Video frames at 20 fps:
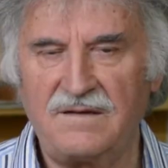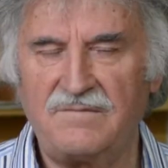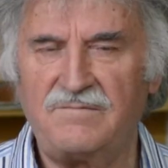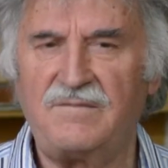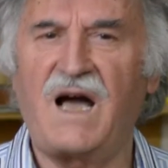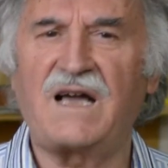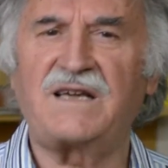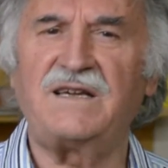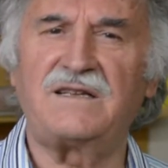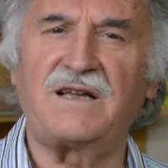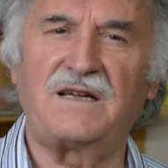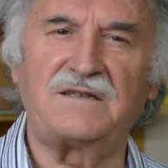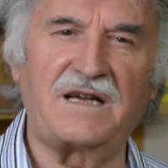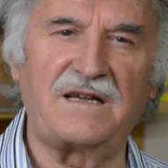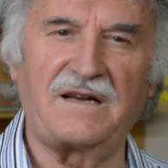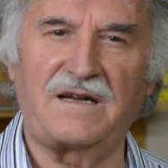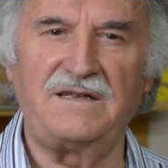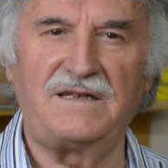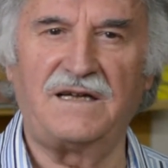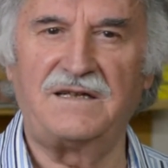Ma chi te ti
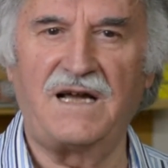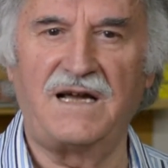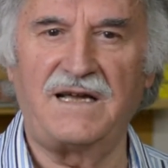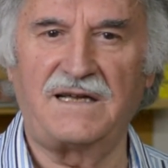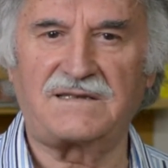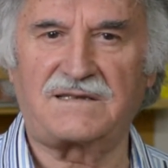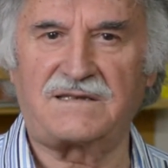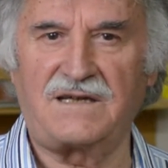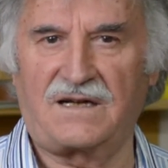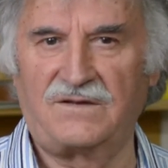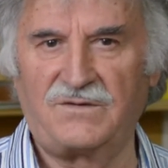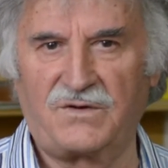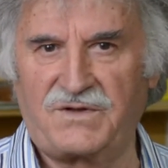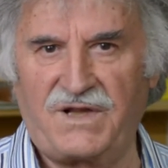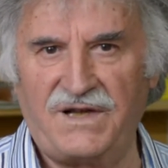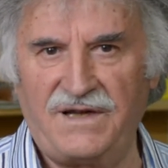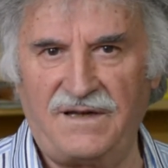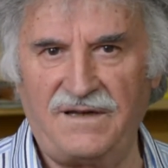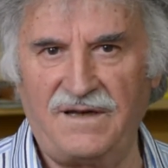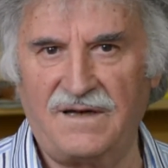grida d'essere, non
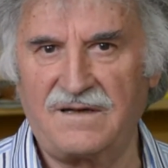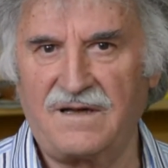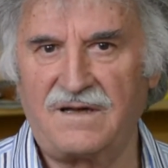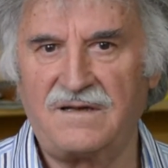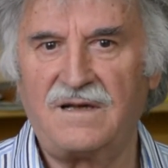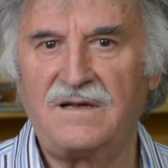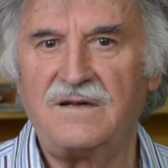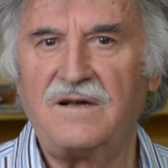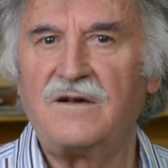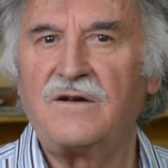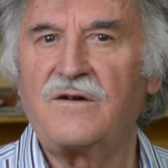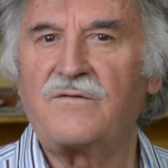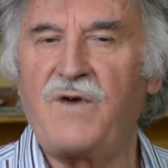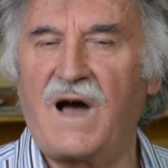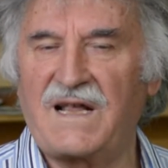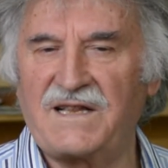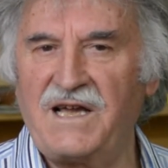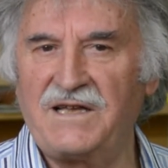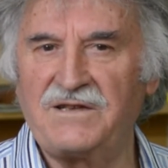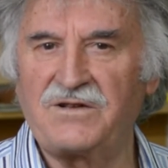Dio?
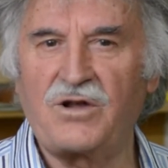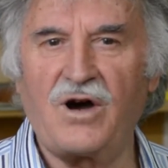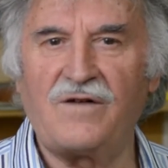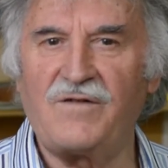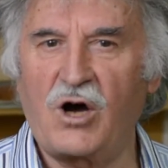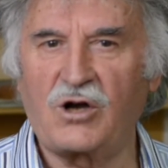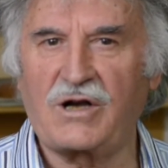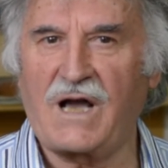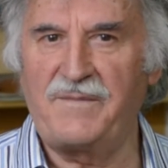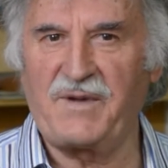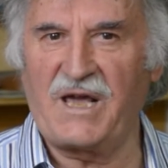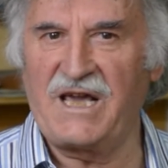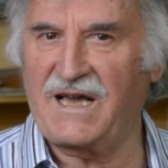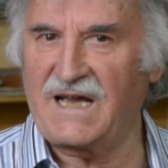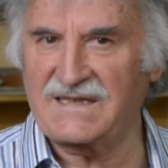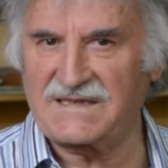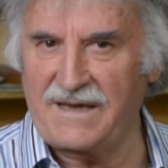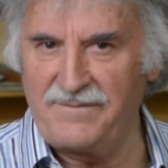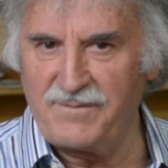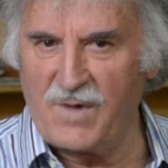Fatindo, vocca
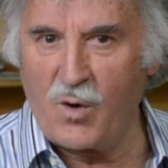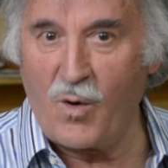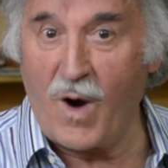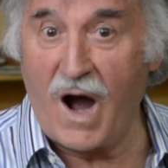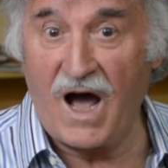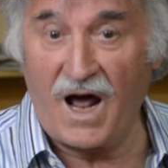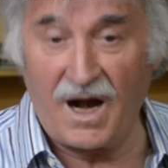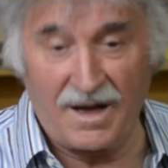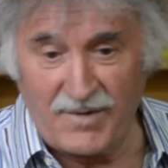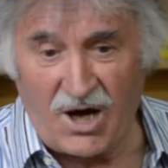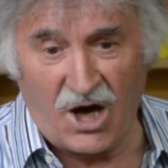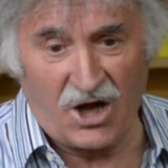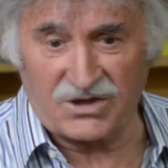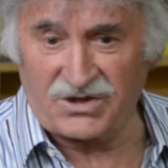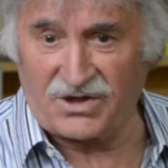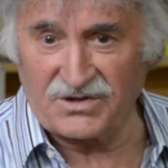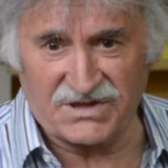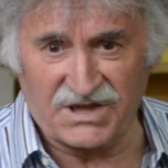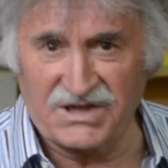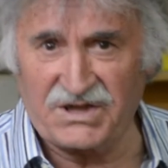capito, siamo uguale,
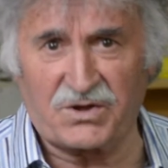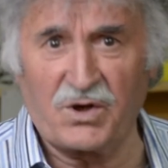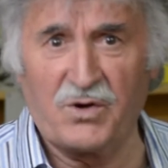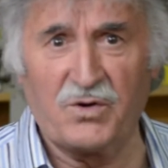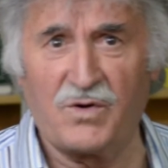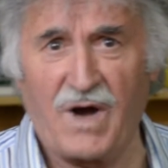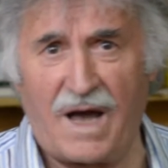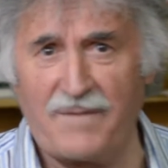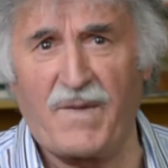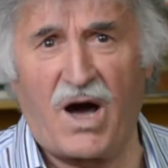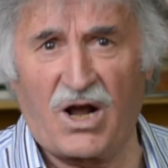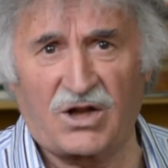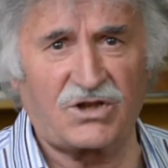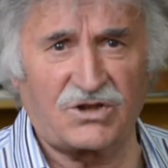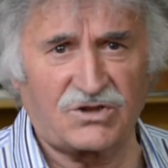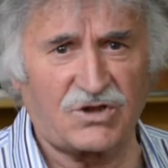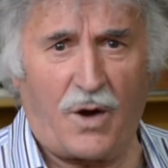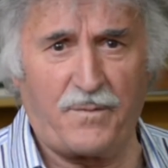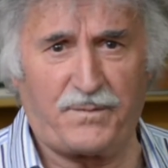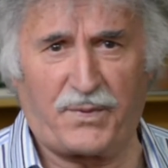morto si tu e
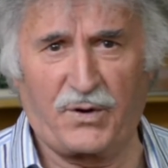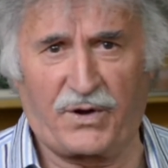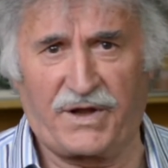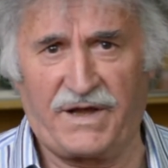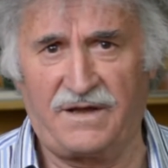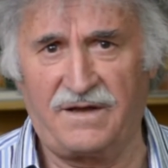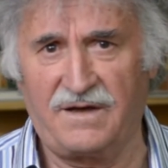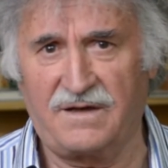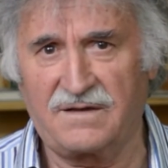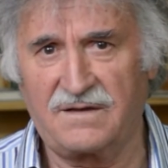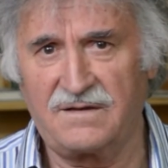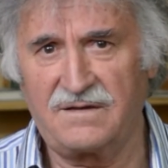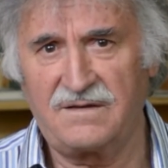morto so pure io.